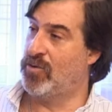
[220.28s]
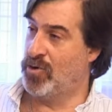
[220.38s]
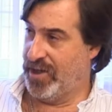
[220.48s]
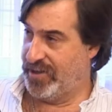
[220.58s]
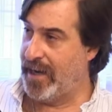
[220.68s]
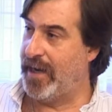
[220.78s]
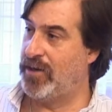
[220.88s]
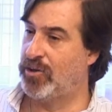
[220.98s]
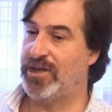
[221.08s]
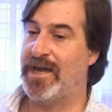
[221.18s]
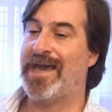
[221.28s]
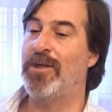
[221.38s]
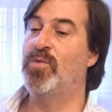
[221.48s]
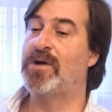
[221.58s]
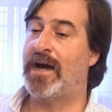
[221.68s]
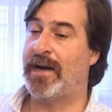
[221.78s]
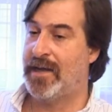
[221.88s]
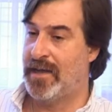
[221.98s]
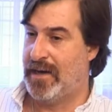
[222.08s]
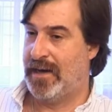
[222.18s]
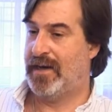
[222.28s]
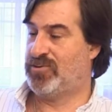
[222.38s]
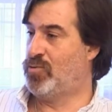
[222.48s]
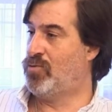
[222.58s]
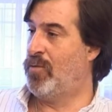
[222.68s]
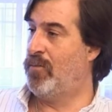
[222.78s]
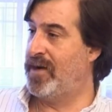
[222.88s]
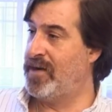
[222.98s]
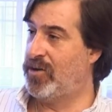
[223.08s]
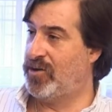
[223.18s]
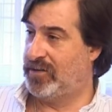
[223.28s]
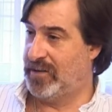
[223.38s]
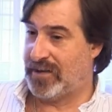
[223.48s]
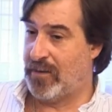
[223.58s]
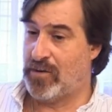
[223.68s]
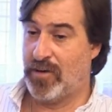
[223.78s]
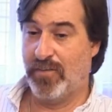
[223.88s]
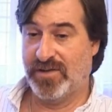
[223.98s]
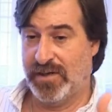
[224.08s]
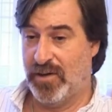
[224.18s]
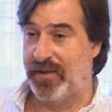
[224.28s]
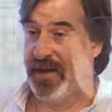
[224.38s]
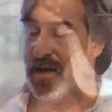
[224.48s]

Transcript: con criterio, tiene que educar a sus compañeros de trabajo, que puede ser el hombre de